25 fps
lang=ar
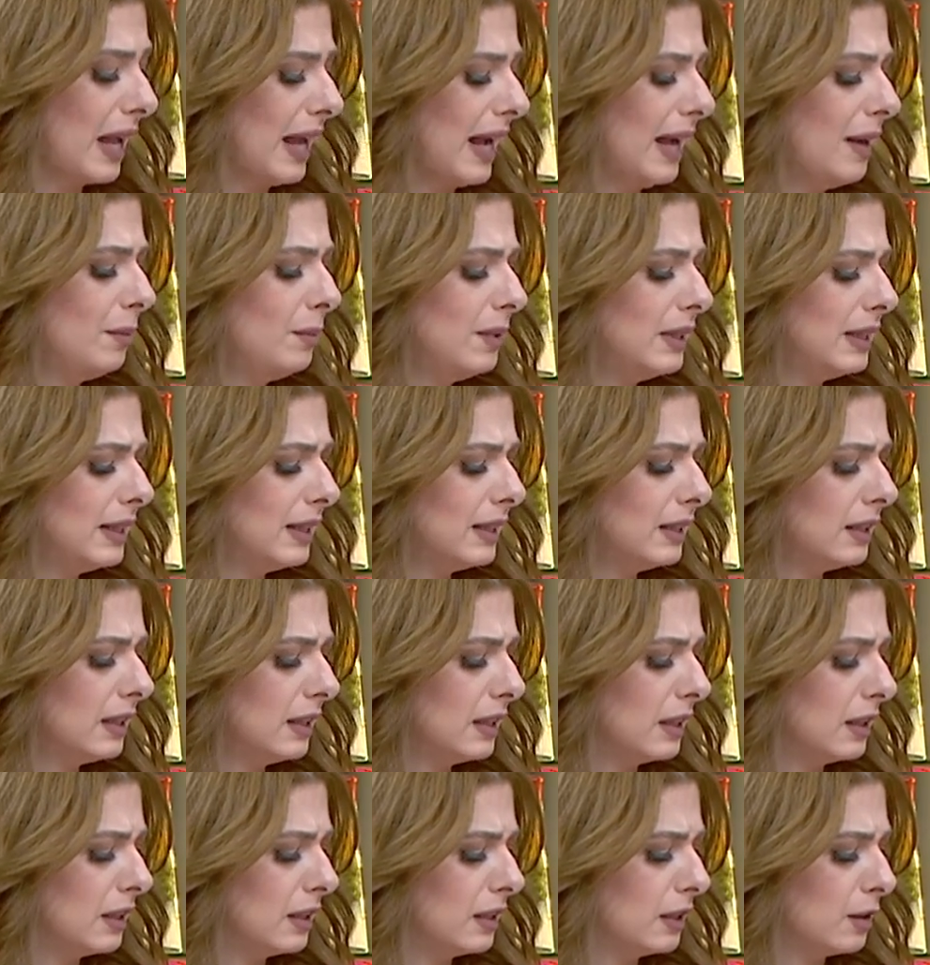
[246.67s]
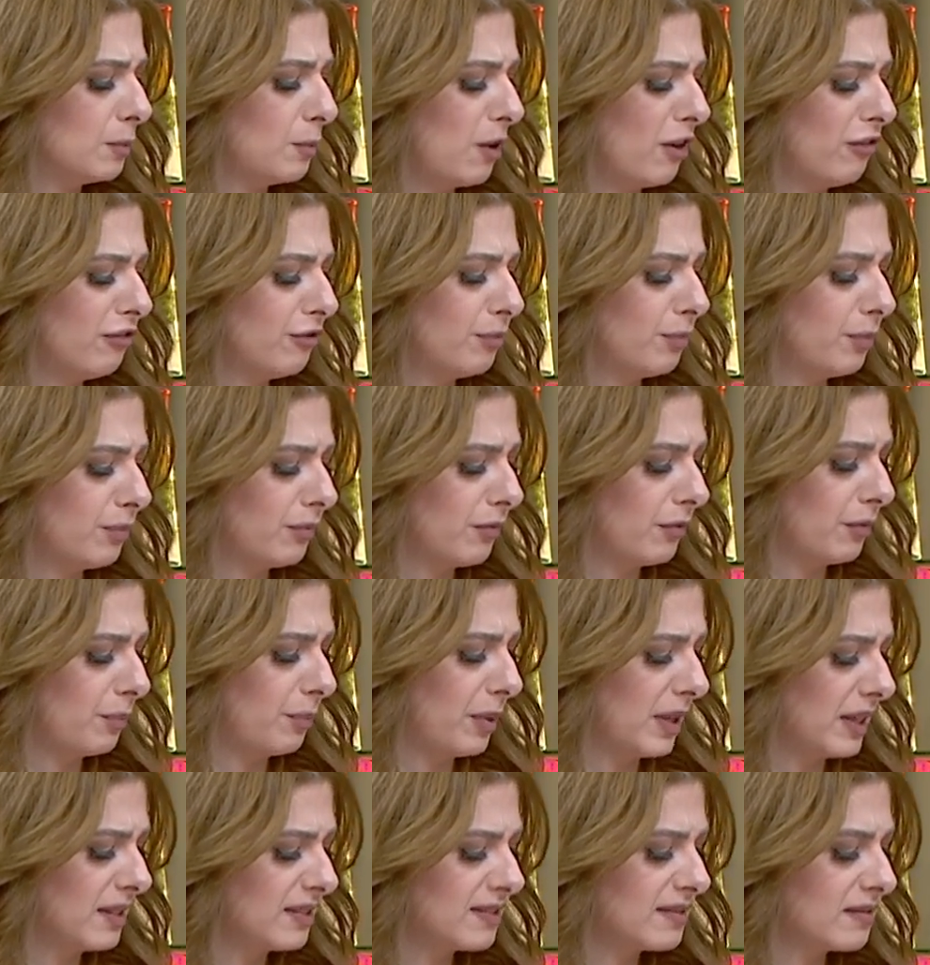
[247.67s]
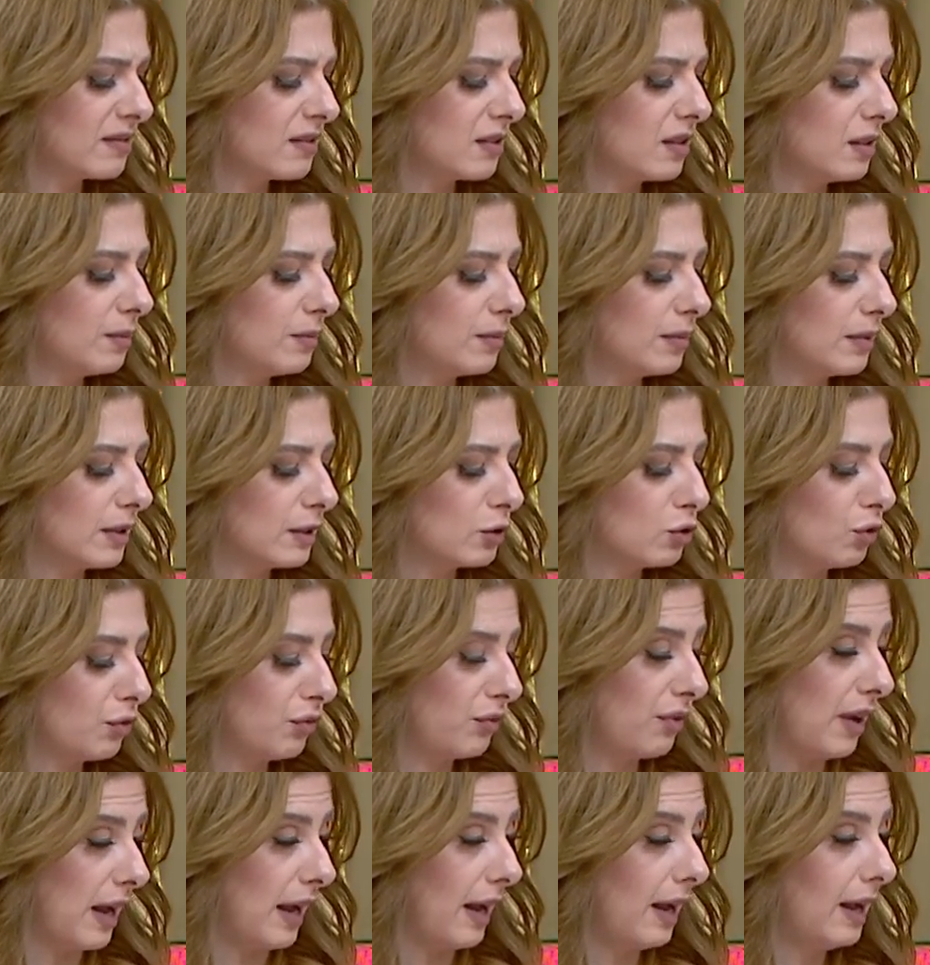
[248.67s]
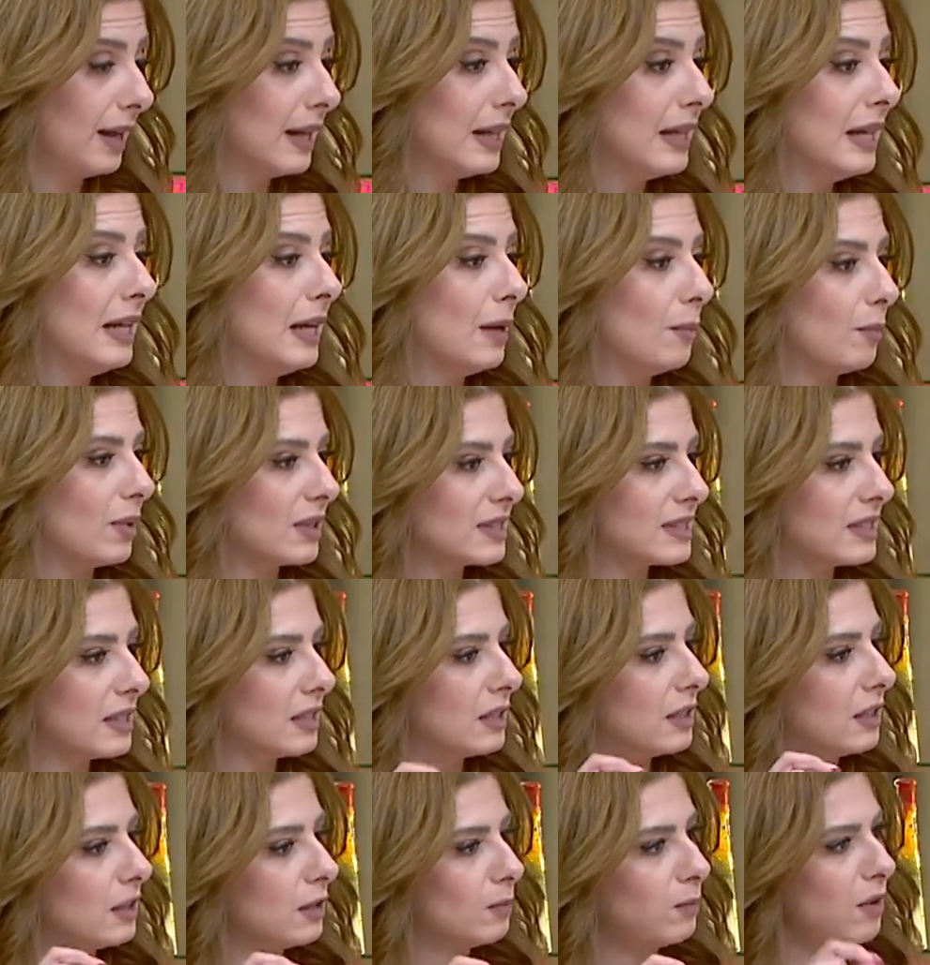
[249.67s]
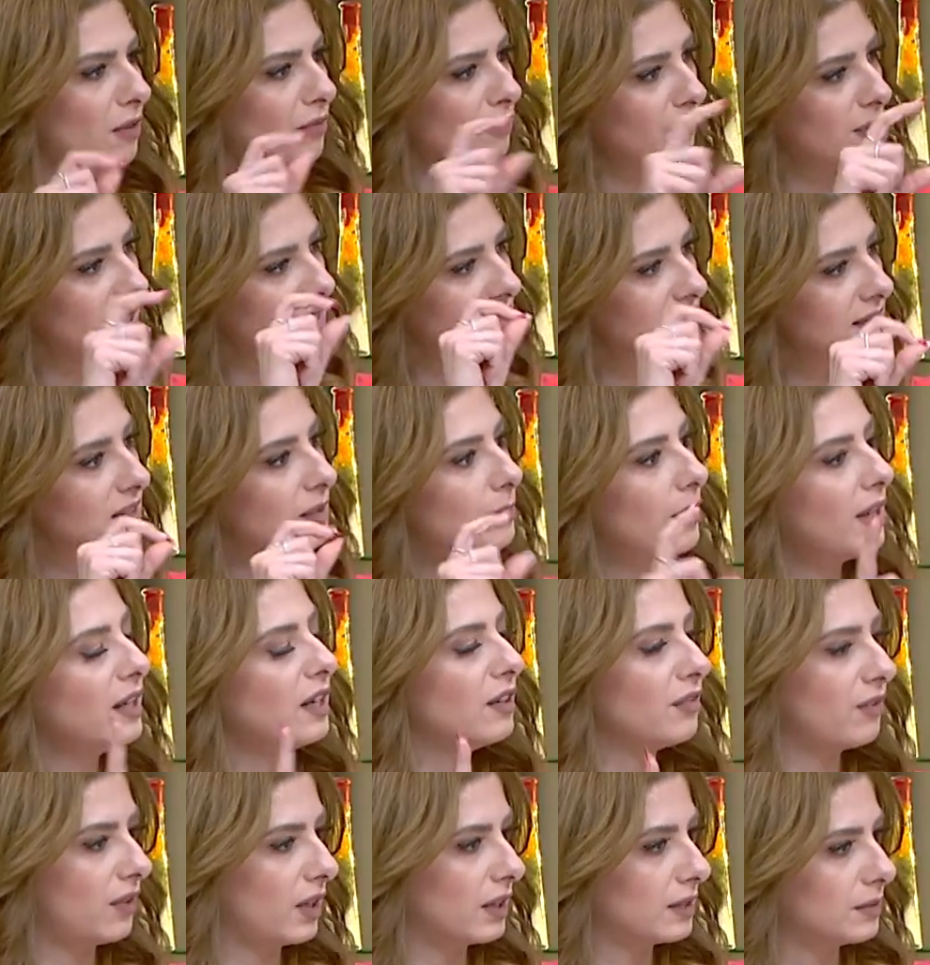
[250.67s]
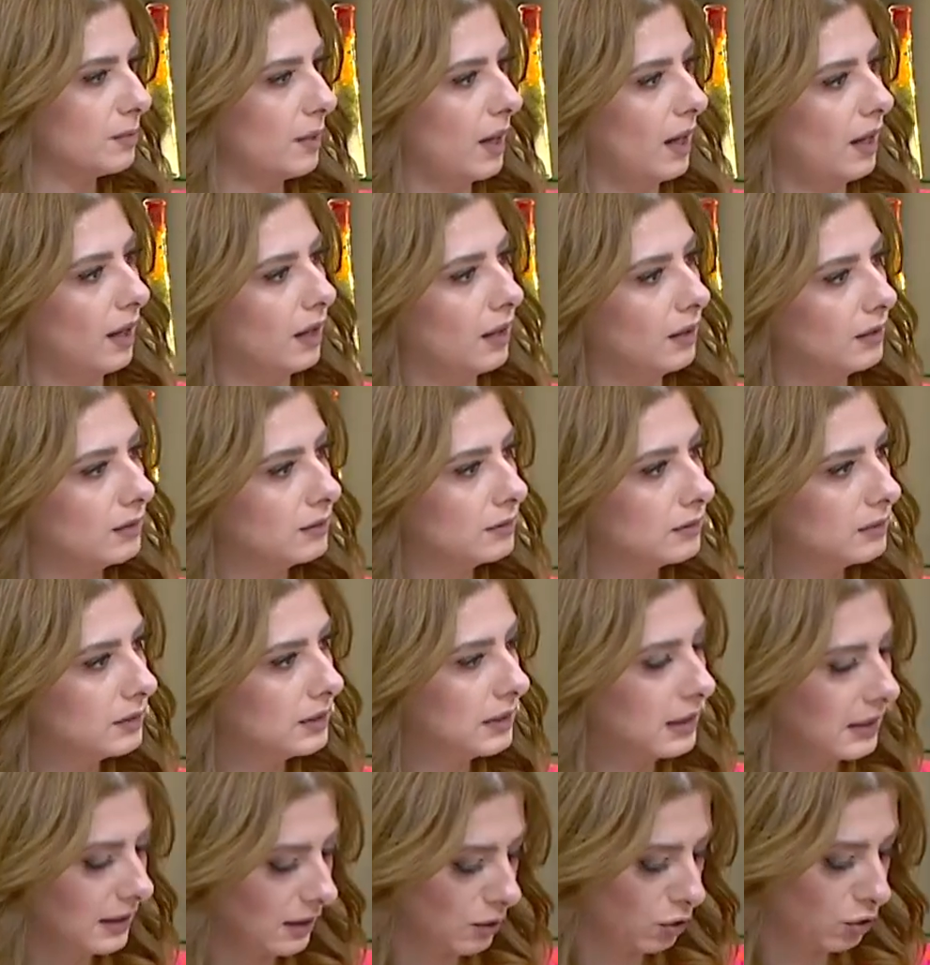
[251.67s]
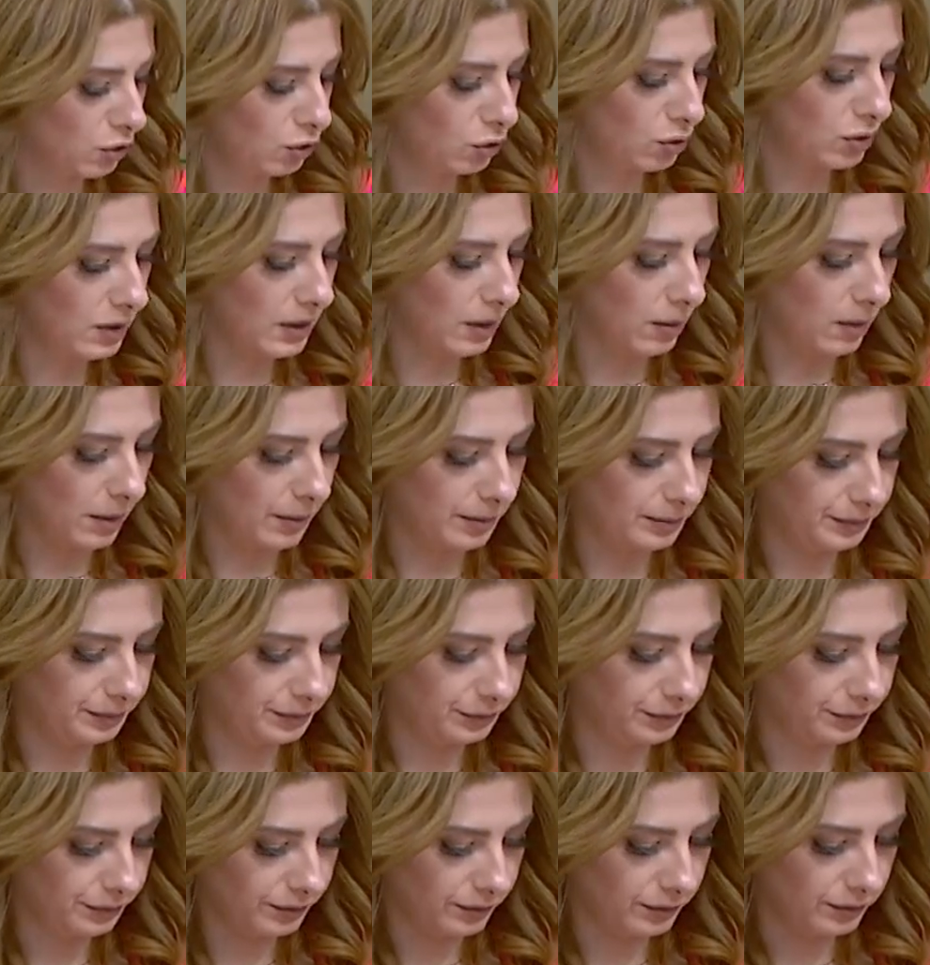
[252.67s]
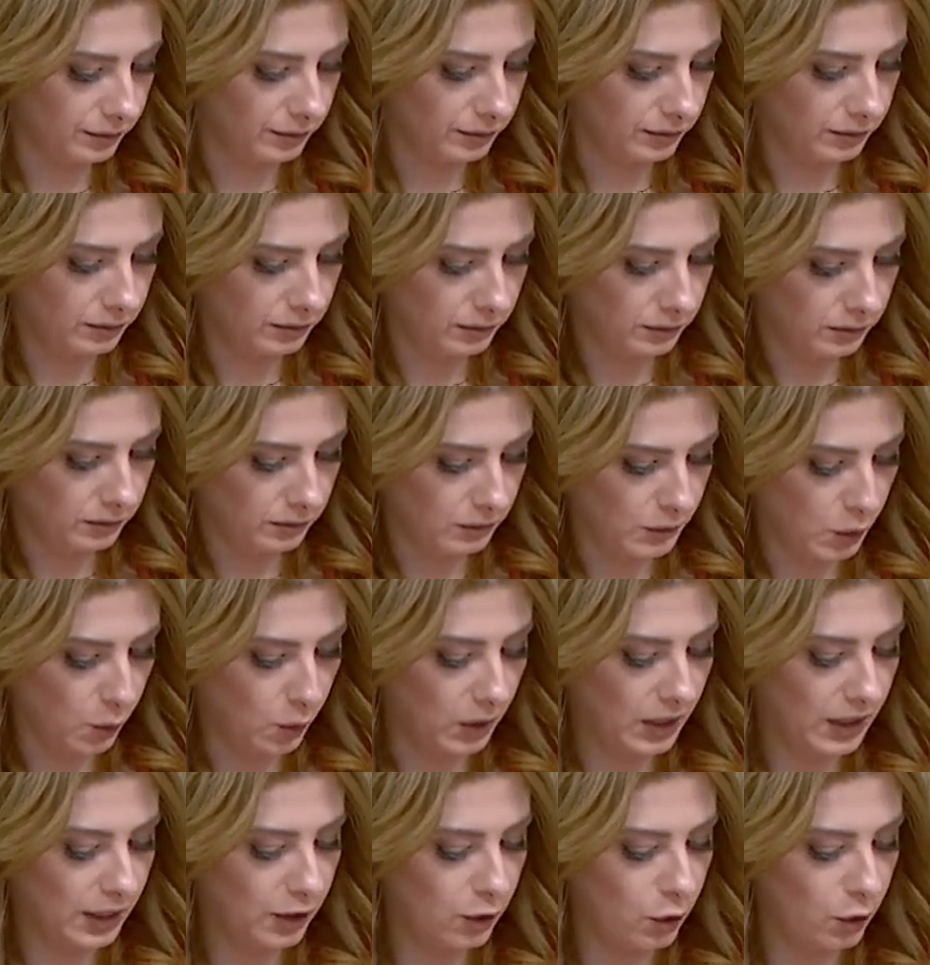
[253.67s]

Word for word: عامله البف بيستري بالتفاح بس البف بيستري ما نفخت معها ليش شو السبب ولا